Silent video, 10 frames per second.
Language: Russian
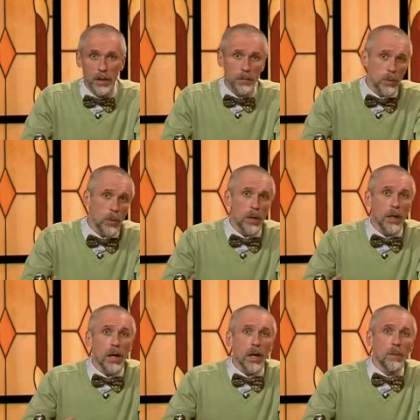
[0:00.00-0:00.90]
и
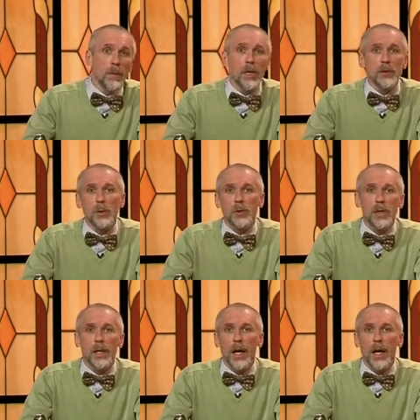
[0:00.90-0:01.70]
вскоре была создана